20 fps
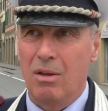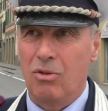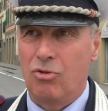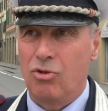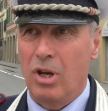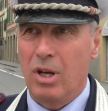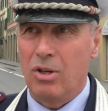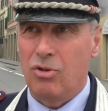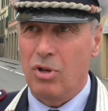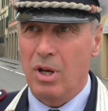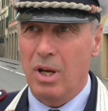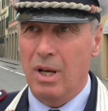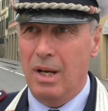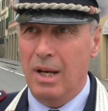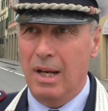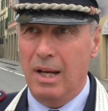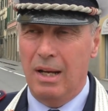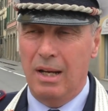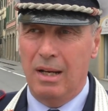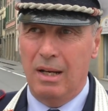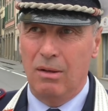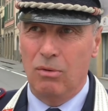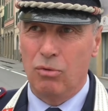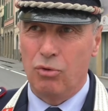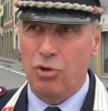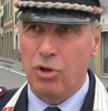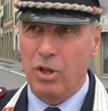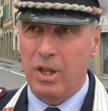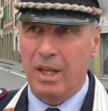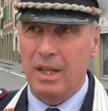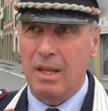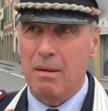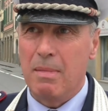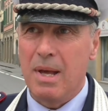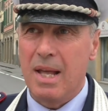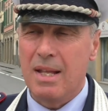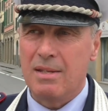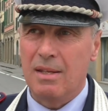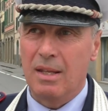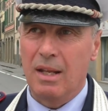cioè, c'è cioè l'uscita dei
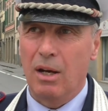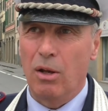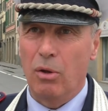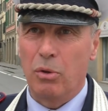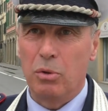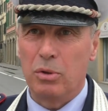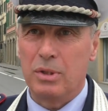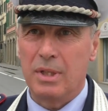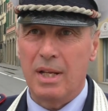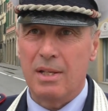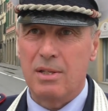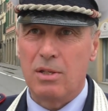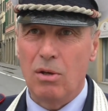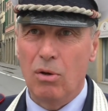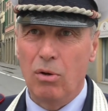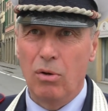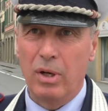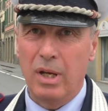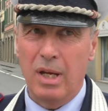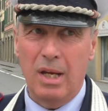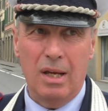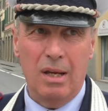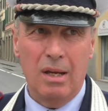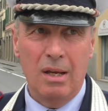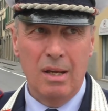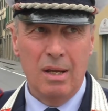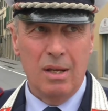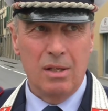mezzi dall'autostazione,